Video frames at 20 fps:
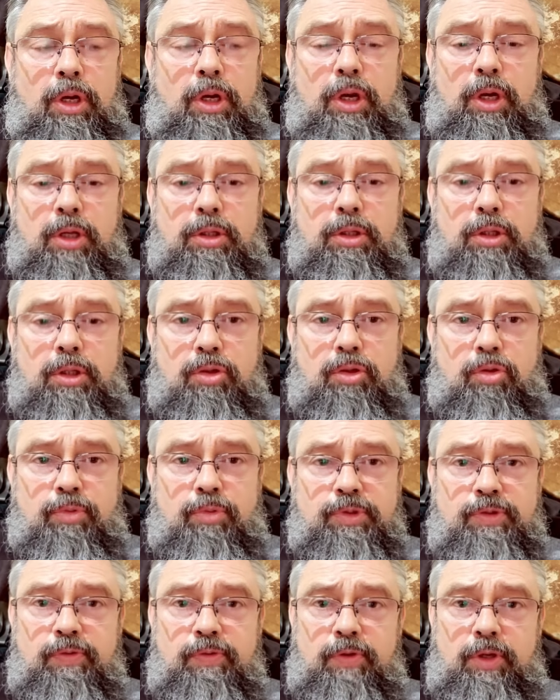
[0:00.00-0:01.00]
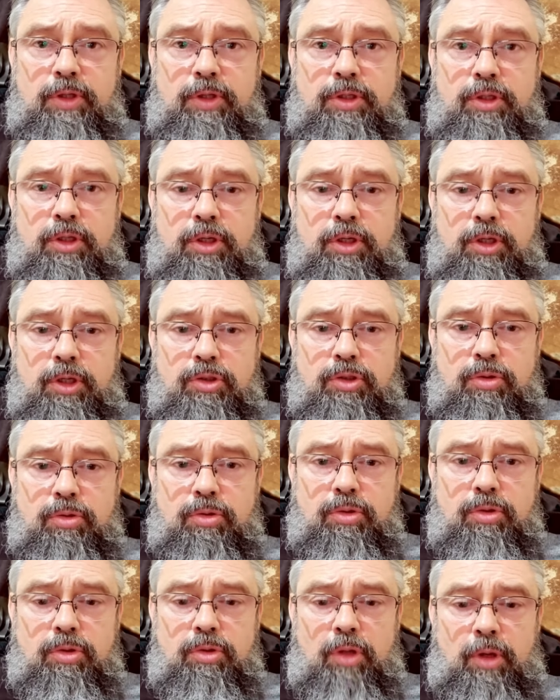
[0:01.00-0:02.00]
Как на том свете, да,
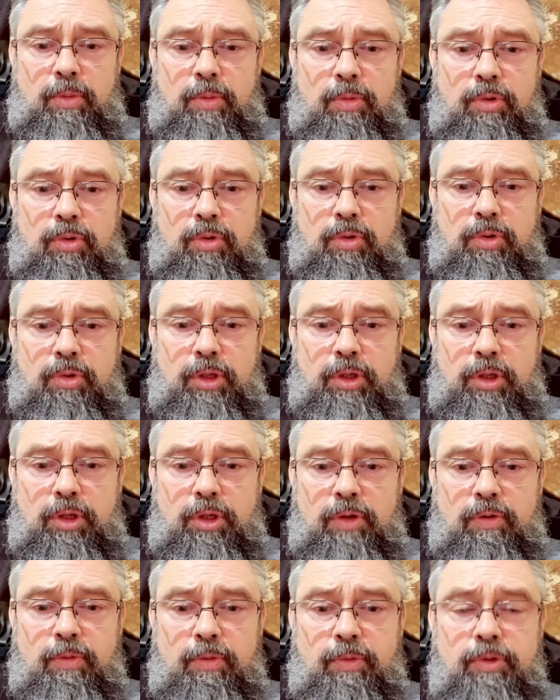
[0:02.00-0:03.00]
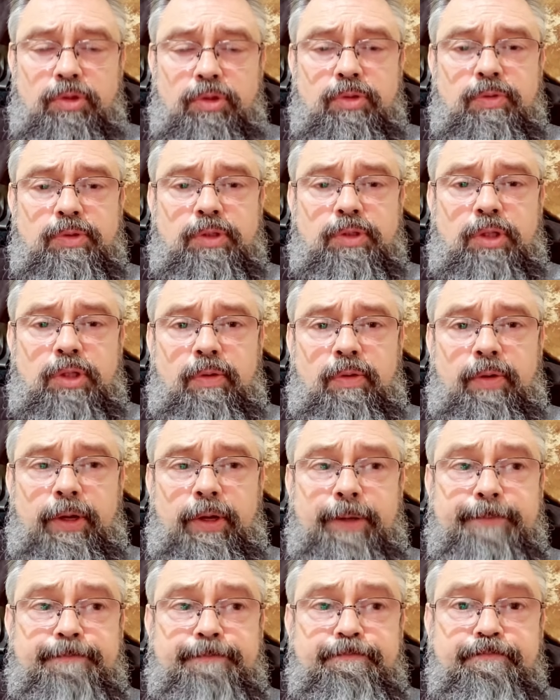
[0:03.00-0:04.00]
что-то так много таких вопросов
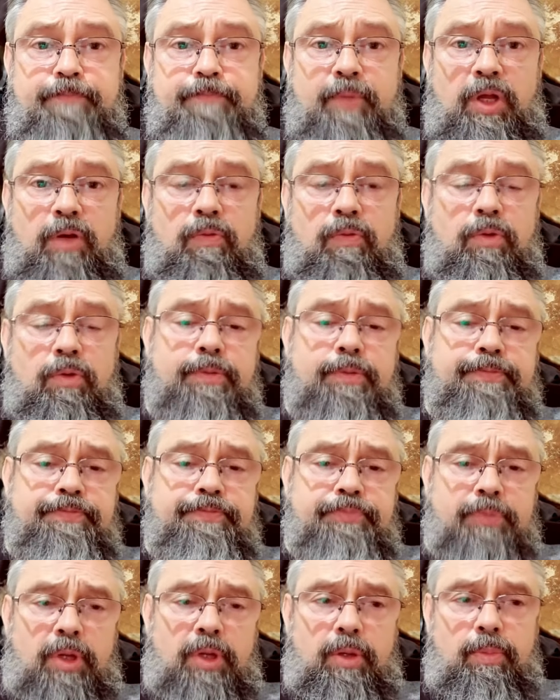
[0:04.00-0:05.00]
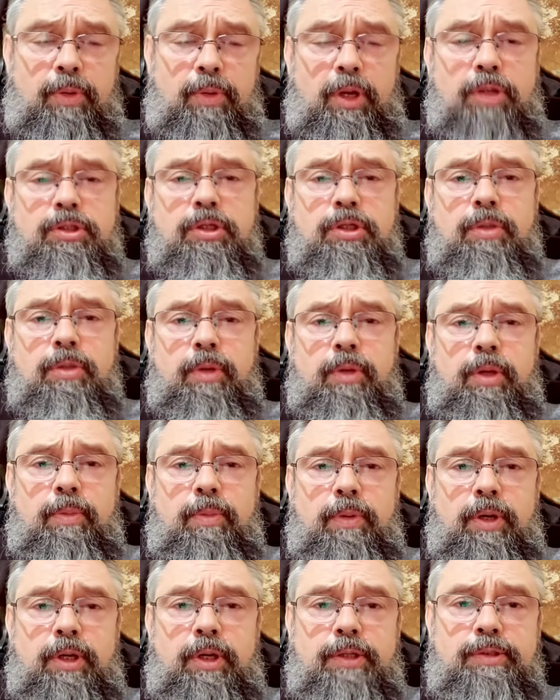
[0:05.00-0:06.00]
задавали. Так вот, а, практика моя
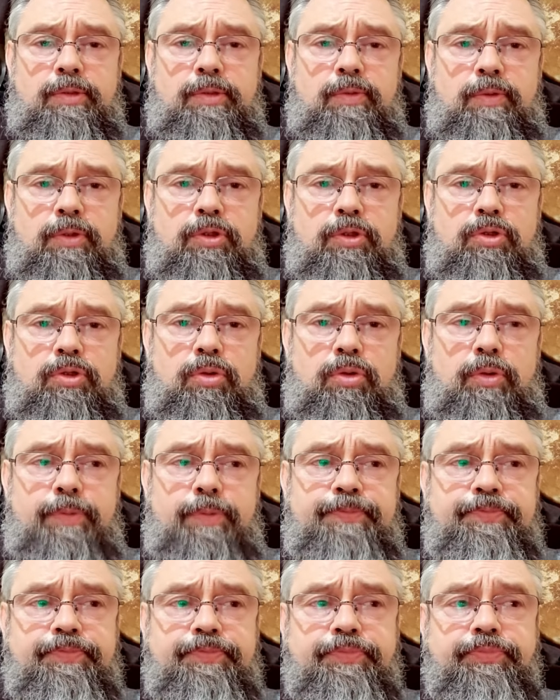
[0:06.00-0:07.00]
показывает, что